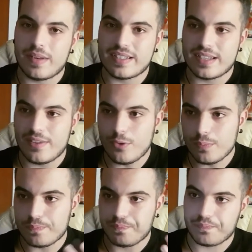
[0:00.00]
pensado
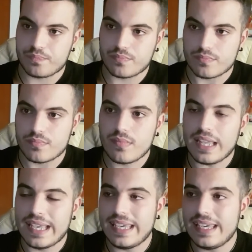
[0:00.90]

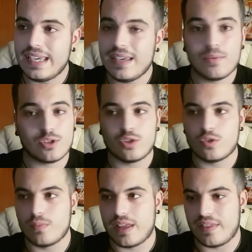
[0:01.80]
y
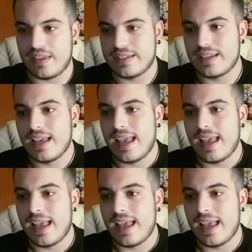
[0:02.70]
vosotros me decís.